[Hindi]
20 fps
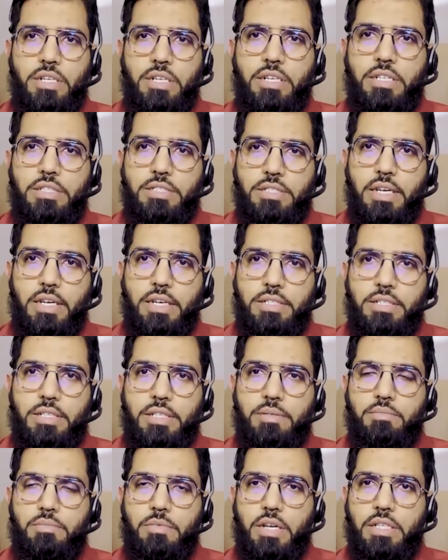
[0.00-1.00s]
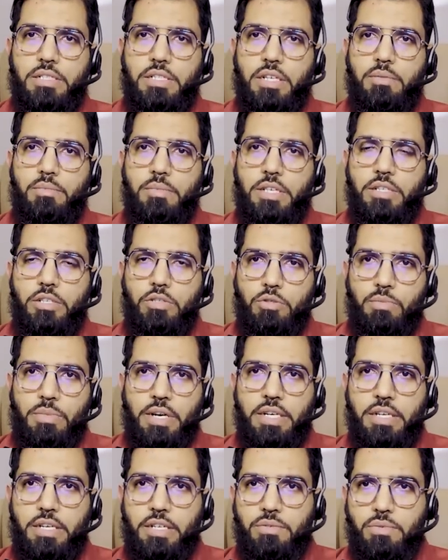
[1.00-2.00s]
जर्नलिस्ट गए थे क़तर में ये जो
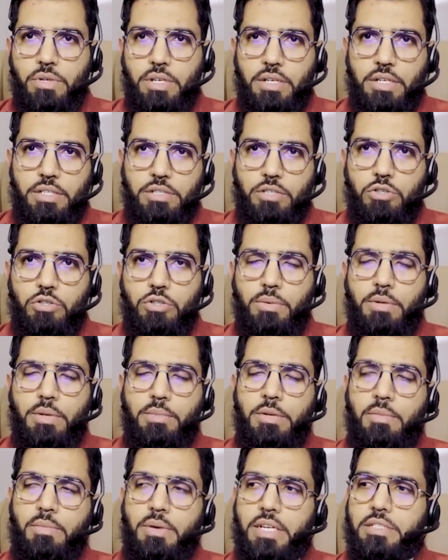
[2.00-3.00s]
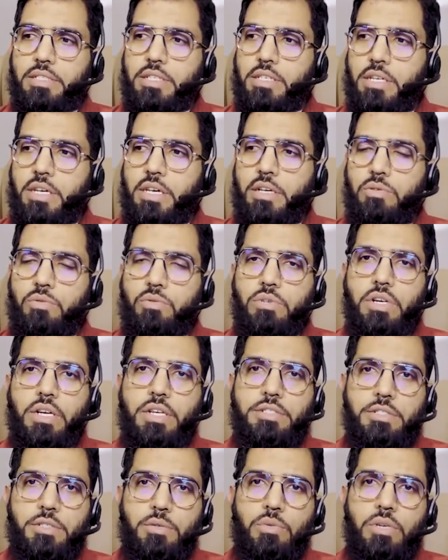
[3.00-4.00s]
माइग्रेंट वर्कर्स की जो अभी हमने बात की है उनका
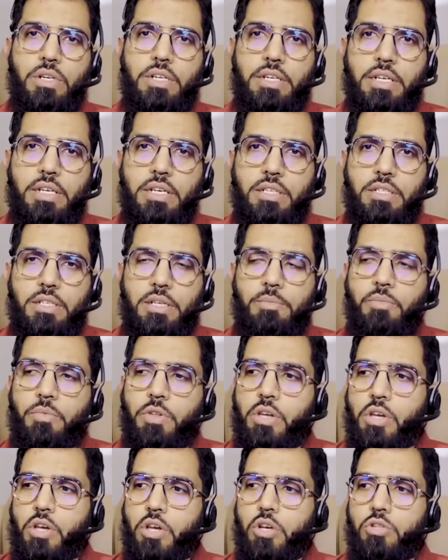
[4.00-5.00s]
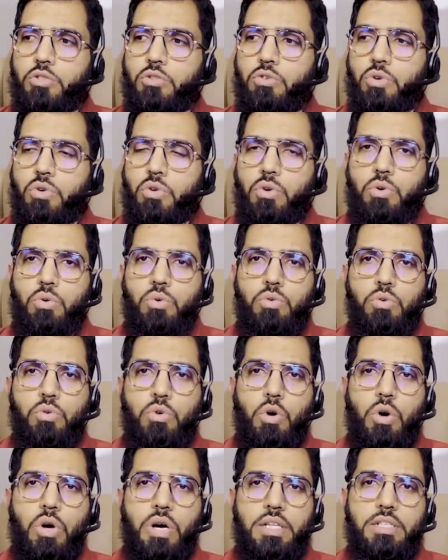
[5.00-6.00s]
इंटरव्यू लेने के लिए तो
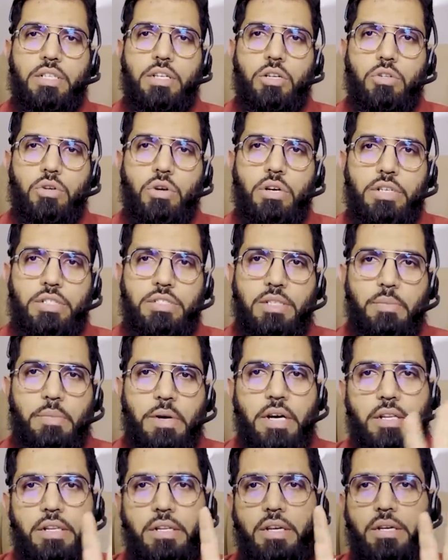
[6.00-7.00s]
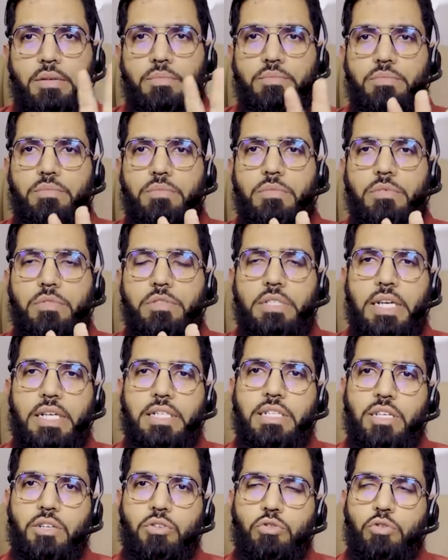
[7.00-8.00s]
उनको कतरी अथॉरिटी से पकड़ लिया
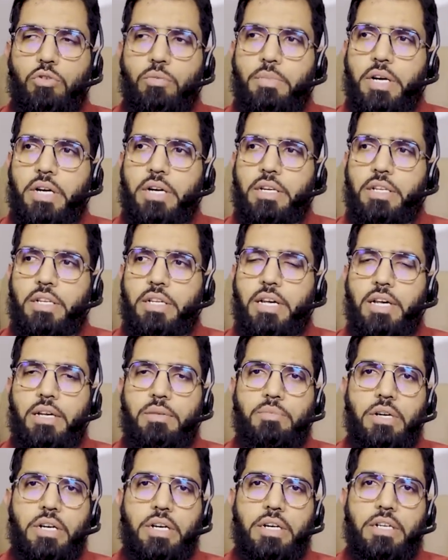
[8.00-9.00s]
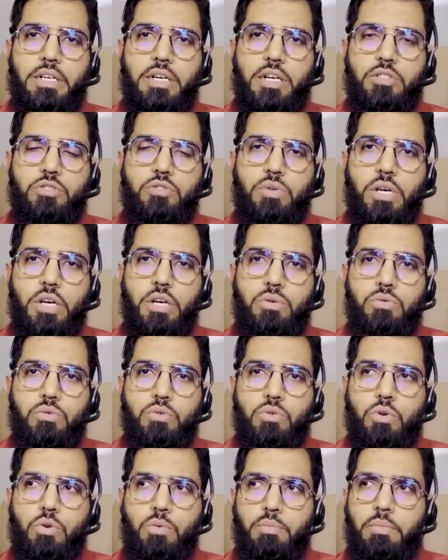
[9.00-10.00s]
जाते ही उनको पकड़ लिया पकड़कर जो है
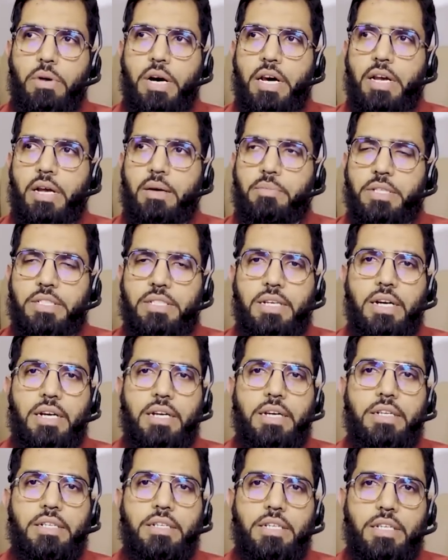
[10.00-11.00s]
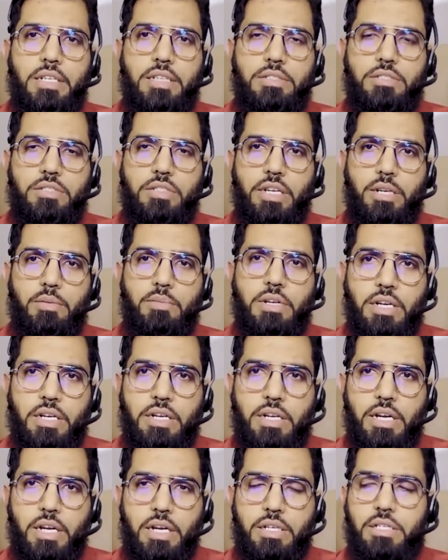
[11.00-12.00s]
उनको 12-15 घंटे जेल में
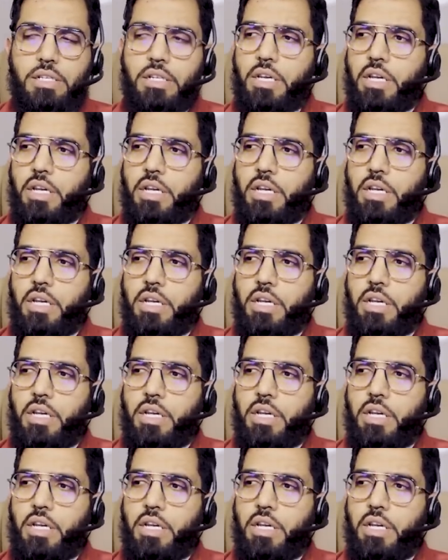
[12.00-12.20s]
रखा